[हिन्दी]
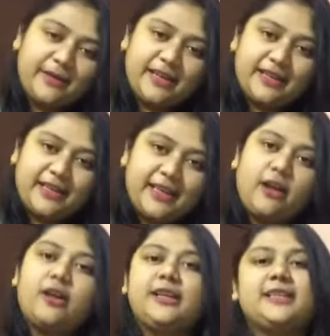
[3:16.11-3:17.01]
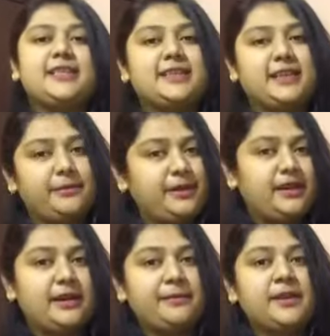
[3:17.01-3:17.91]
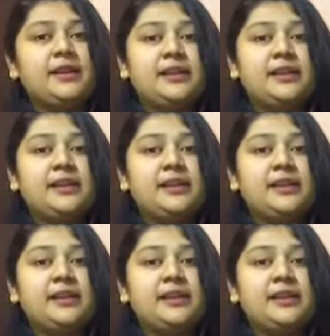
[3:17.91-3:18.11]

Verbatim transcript: में रखेंगे और ये चीजें कभी आप